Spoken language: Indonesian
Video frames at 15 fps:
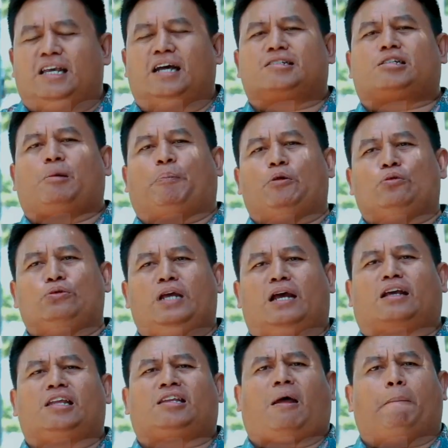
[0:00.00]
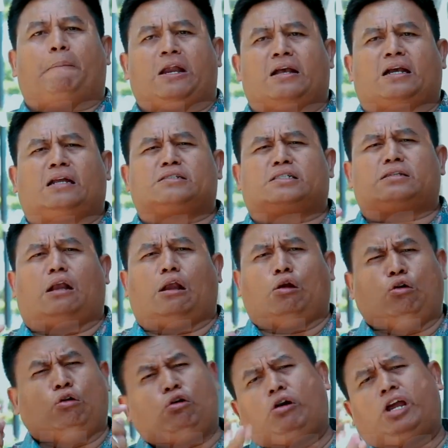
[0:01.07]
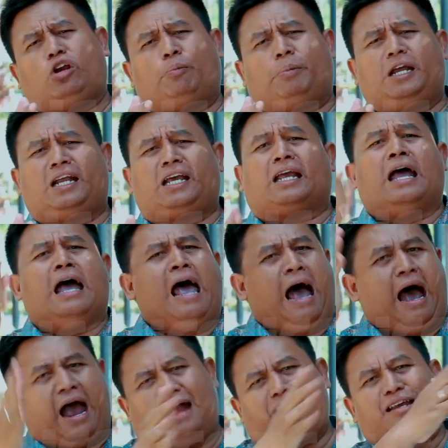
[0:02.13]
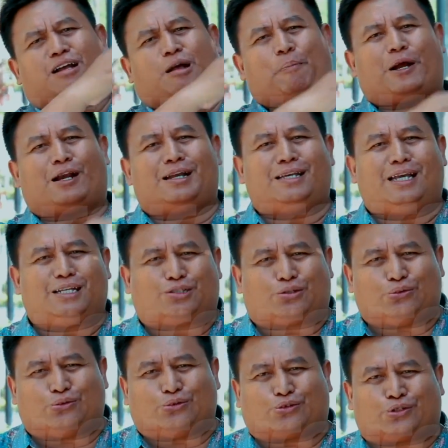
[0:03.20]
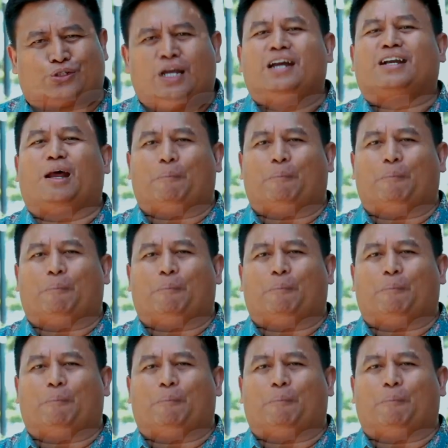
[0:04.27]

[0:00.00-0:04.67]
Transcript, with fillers: yang sepenuhnya kita berikan seluruh hidup ini hanya kepada Yesus.